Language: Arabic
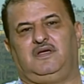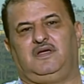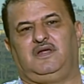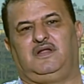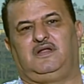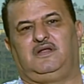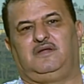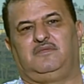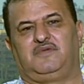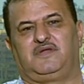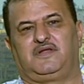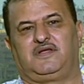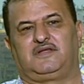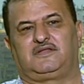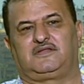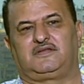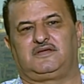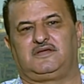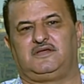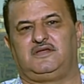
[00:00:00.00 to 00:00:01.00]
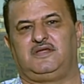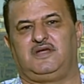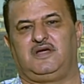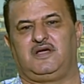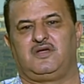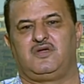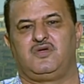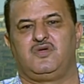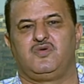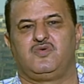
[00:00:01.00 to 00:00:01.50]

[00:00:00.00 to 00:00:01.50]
المناطقية